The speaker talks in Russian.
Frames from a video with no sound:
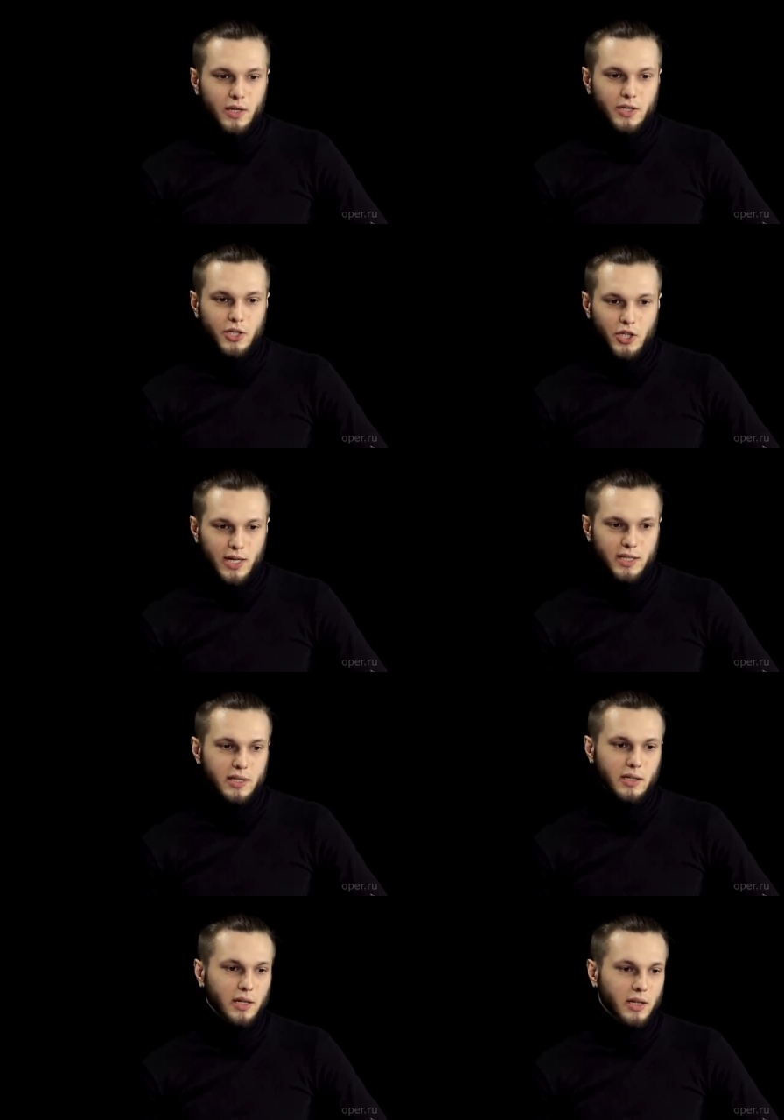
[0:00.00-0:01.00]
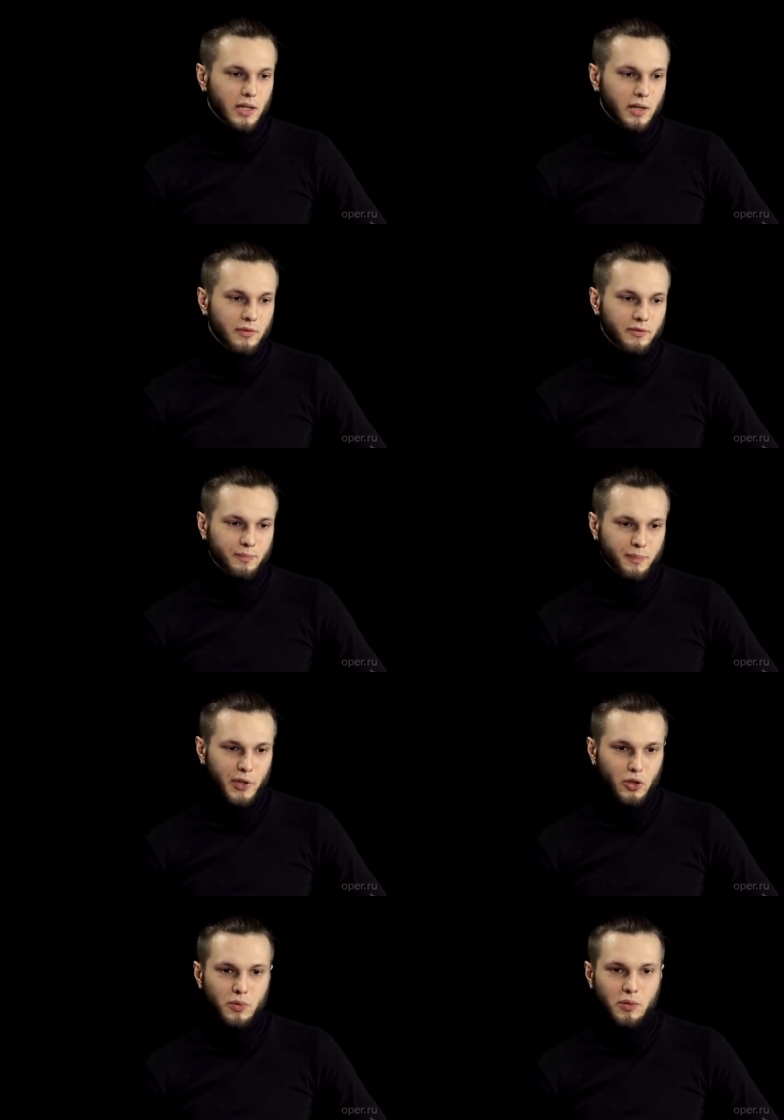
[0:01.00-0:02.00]
Сейчас э,
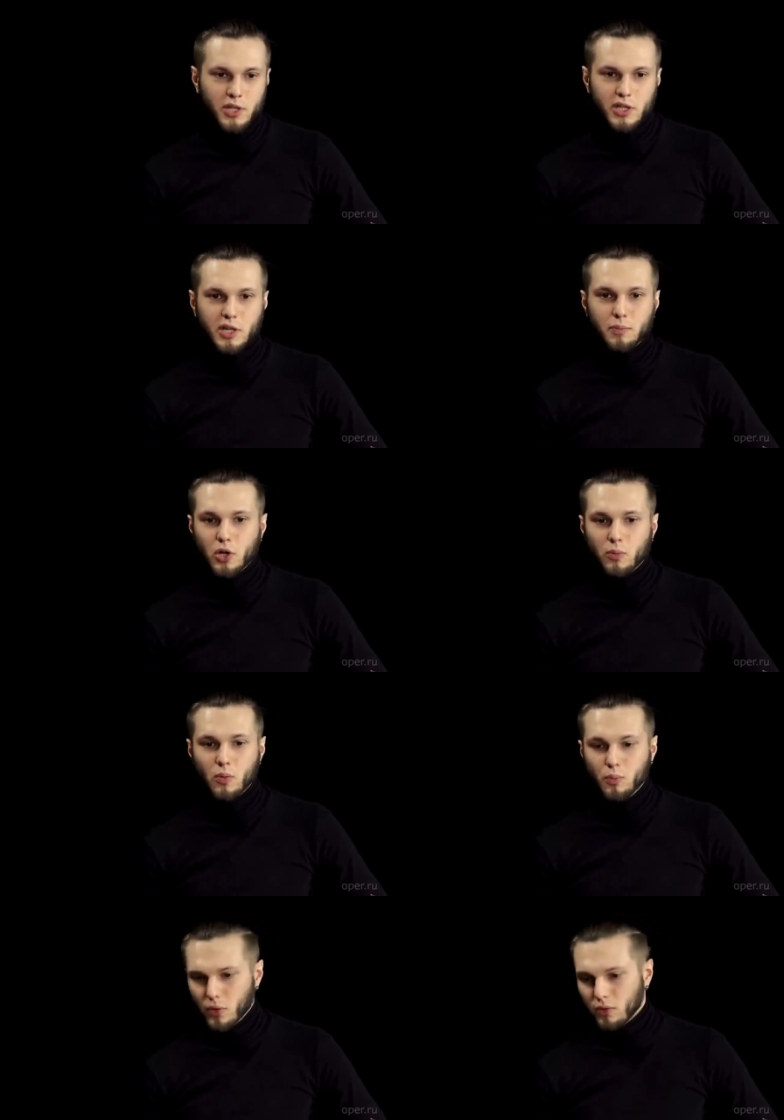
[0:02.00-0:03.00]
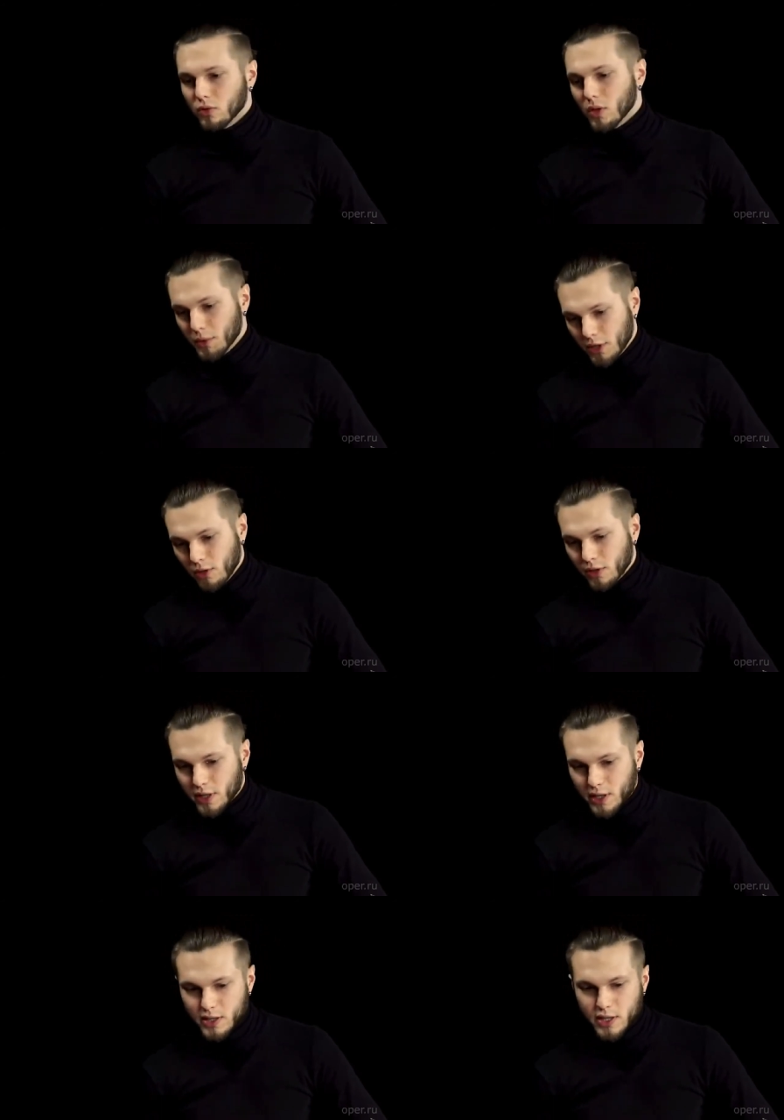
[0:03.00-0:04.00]
подобные митинги по любому поводу определенные
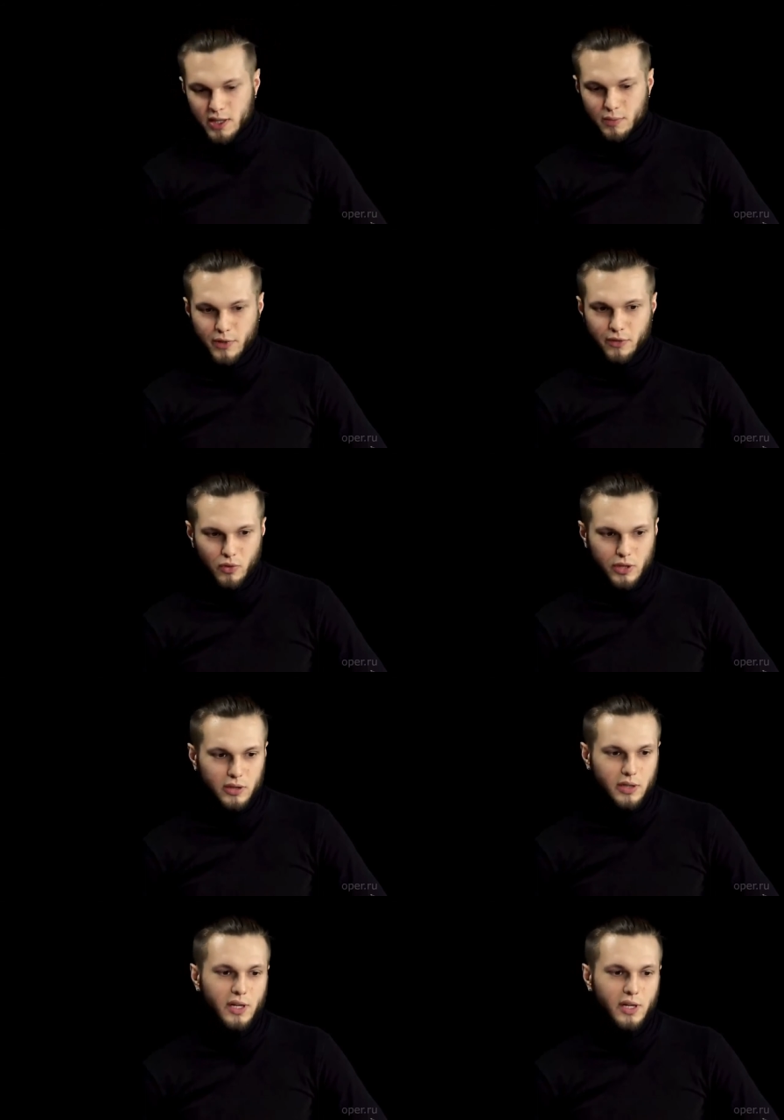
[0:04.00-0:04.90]
организации проводят.